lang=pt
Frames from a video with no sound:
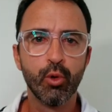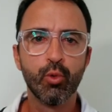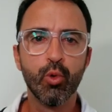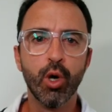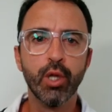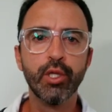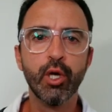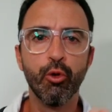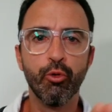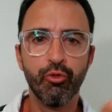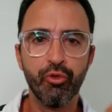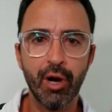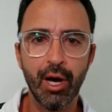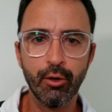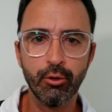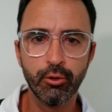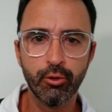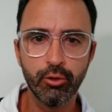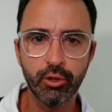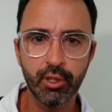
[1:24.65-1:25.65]
Quando eu
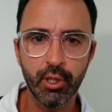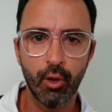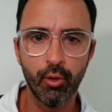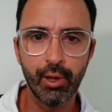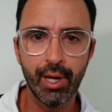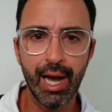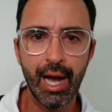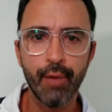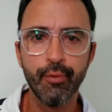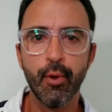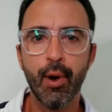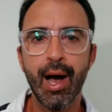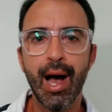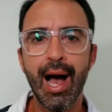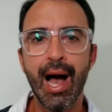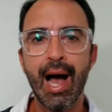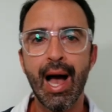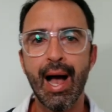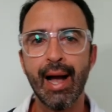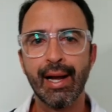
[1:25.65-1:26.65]
falo do salgado,
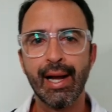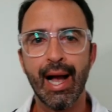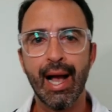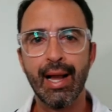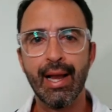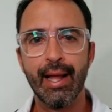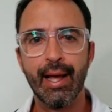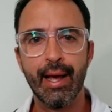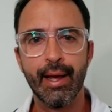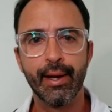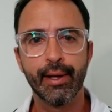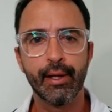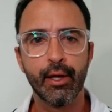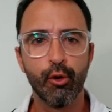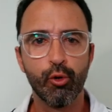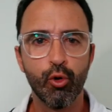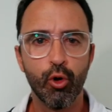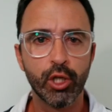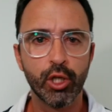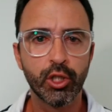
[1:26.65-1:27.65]
a galera
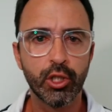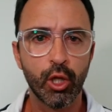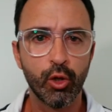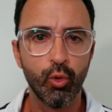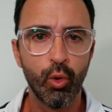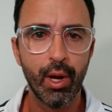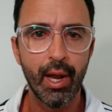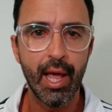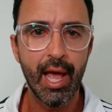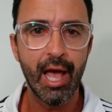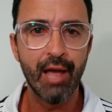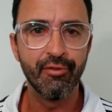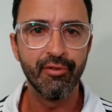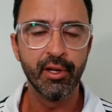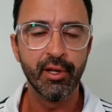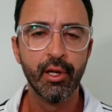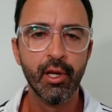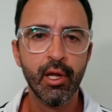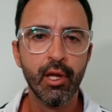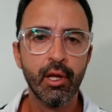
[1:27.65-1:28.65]
que gosta do
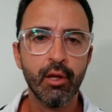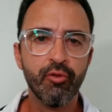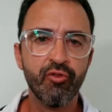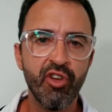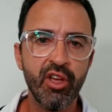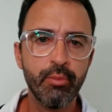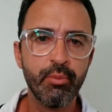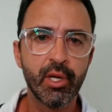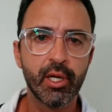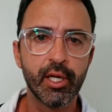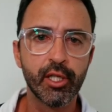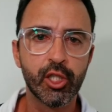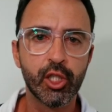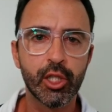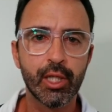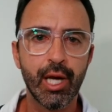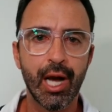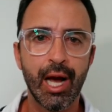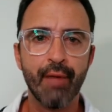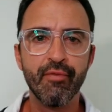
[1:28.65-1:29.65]
Levin vem me
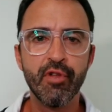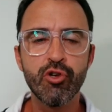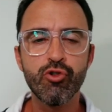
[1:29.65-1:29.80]
criticar.